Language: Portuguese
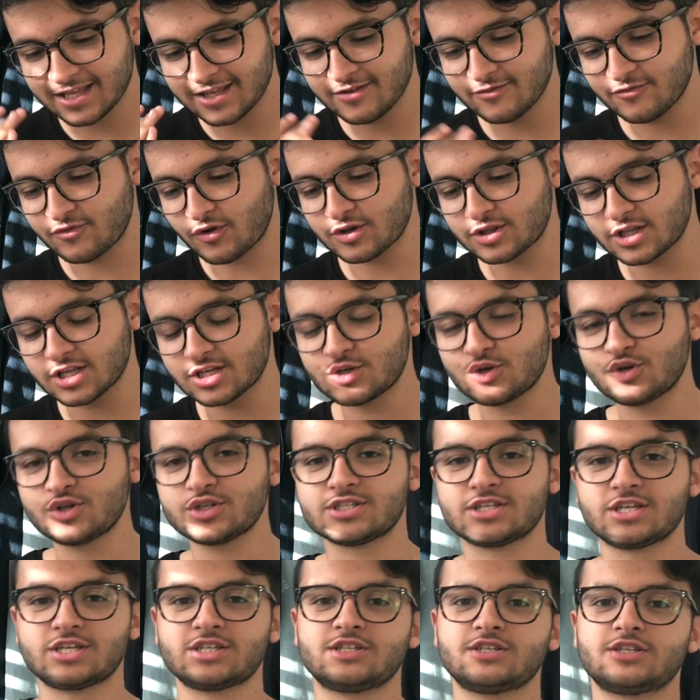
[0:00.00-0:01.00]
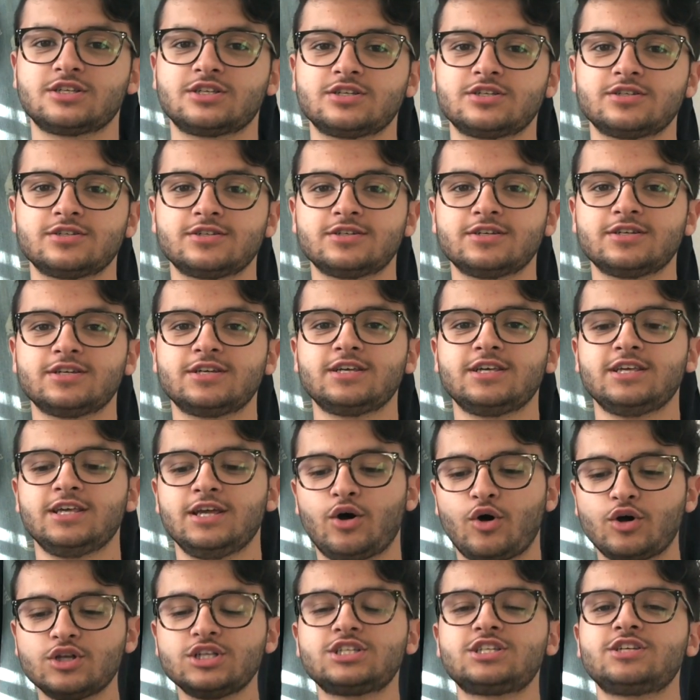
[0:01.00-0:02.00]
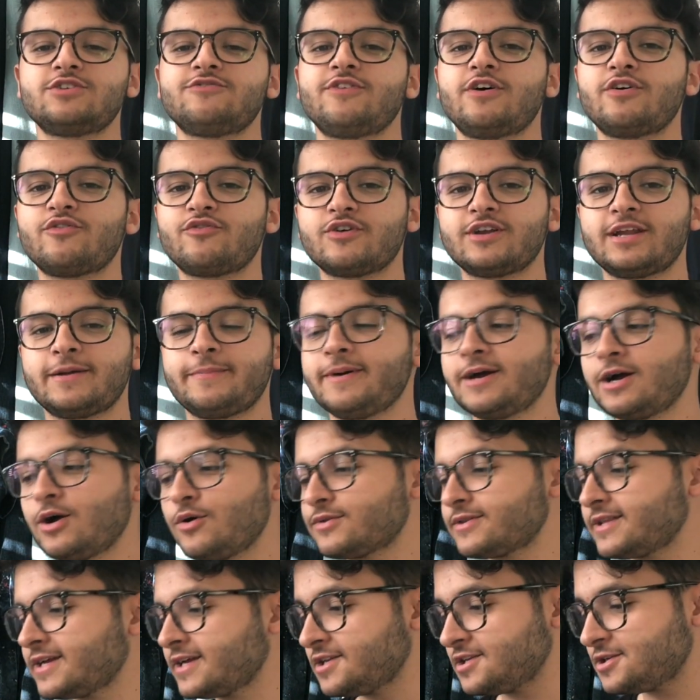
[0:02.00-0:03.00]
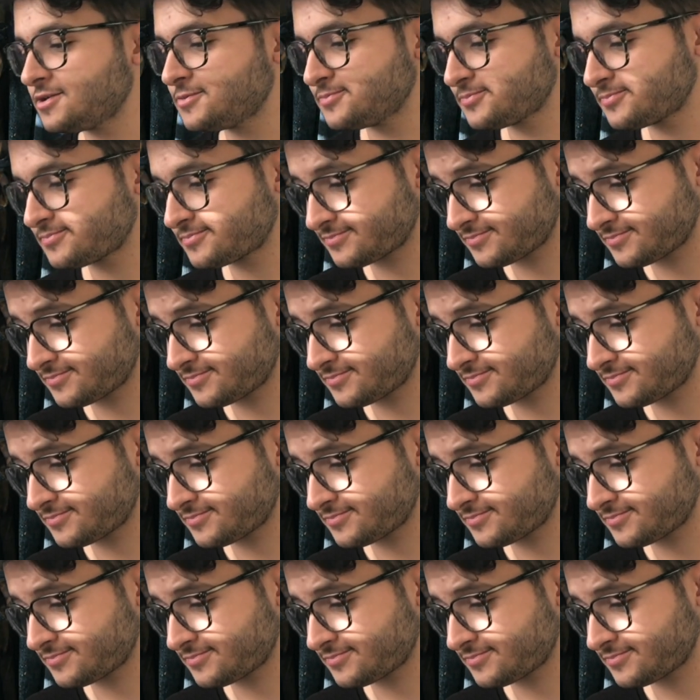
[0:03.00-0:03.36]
em volta de Los Angeles. E onde tiver eu vou lá pegar o tênis.